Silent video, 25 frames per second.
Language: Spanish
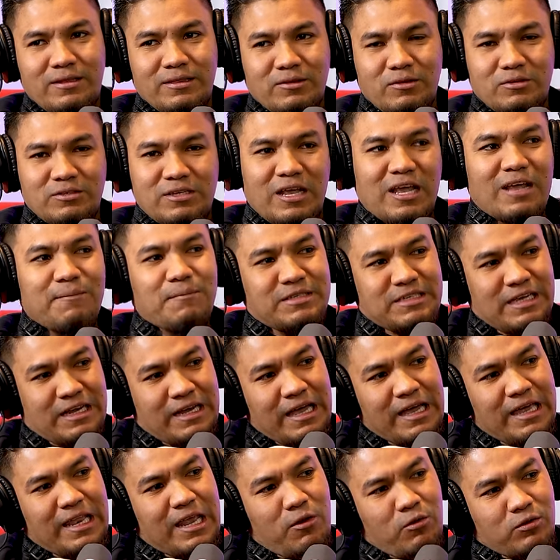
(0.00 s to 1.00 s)
Entonces empecé a
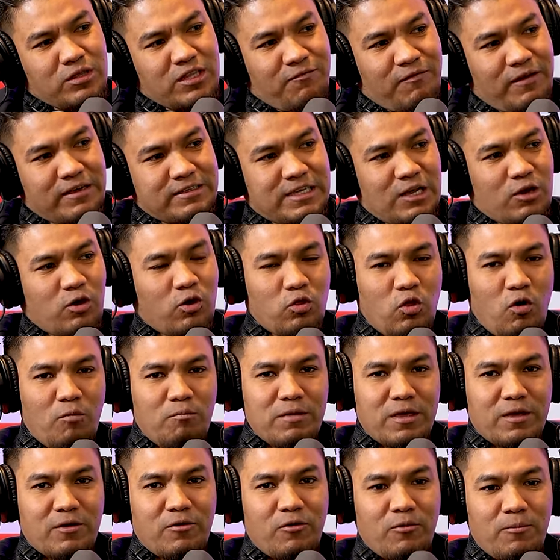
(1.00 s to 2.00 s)
caer en un desfase
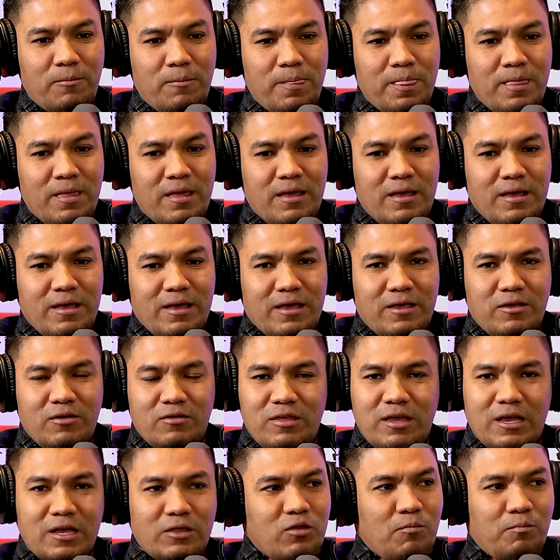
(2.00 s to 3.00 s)
económico
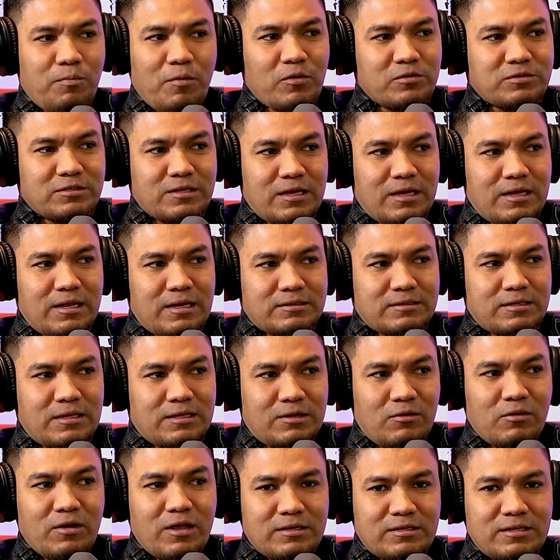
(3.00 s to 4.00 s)
yo dije, no puedo seguir así,
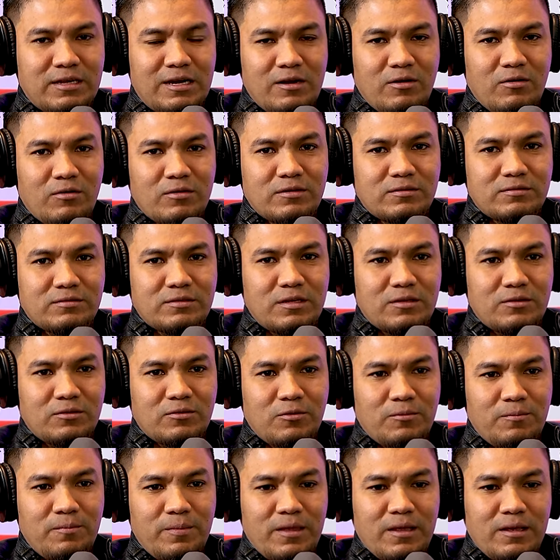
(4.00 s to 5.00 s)
tengo que hacer algo
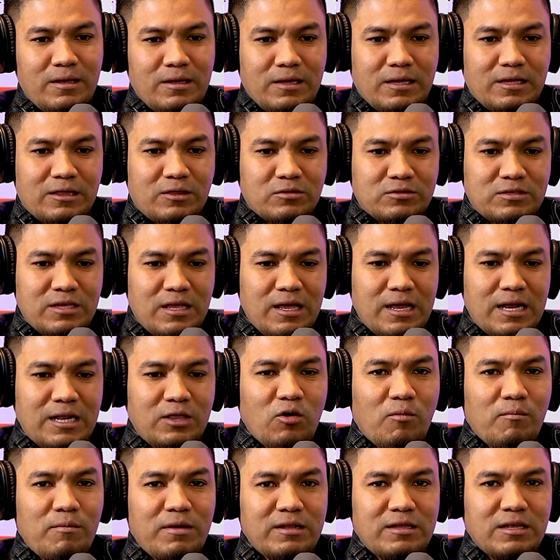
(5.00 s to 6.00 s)
distinto. Entonces en el
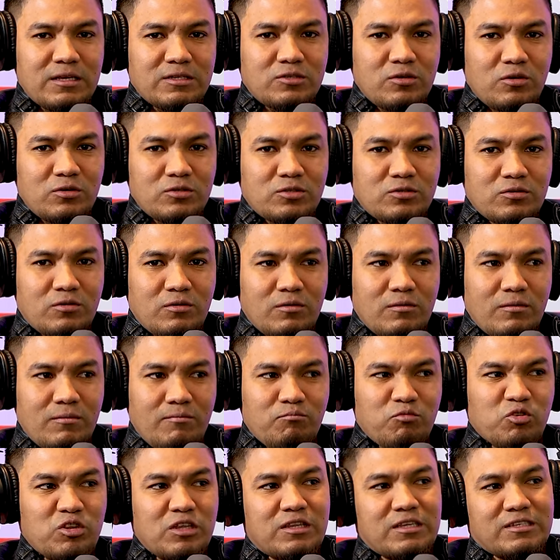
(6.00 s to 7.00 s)
2018
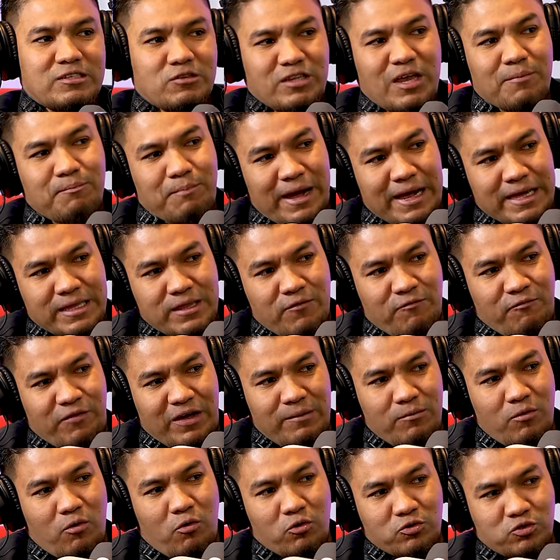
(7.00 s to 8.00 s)
moneticé una página en
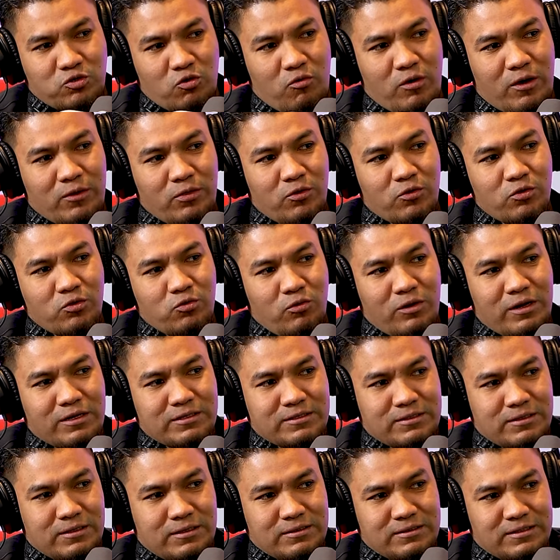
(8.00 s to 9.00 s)
Facebook justo cuando
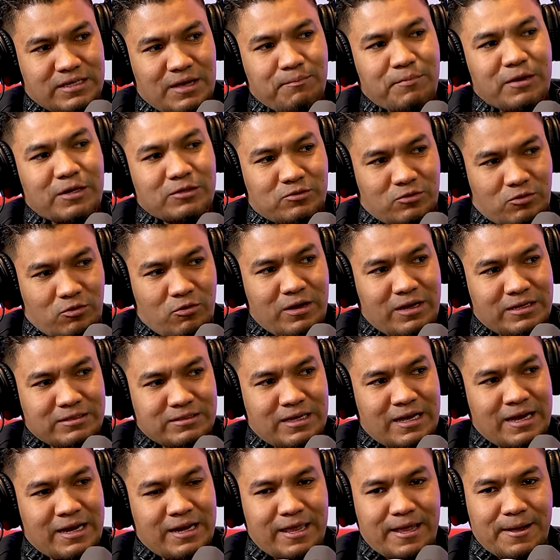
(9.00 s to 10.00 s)
Honduras se aperturó en
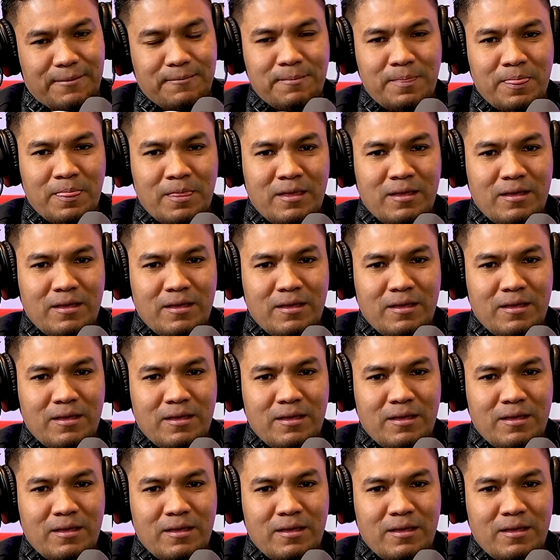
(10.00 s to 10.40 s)
esa área.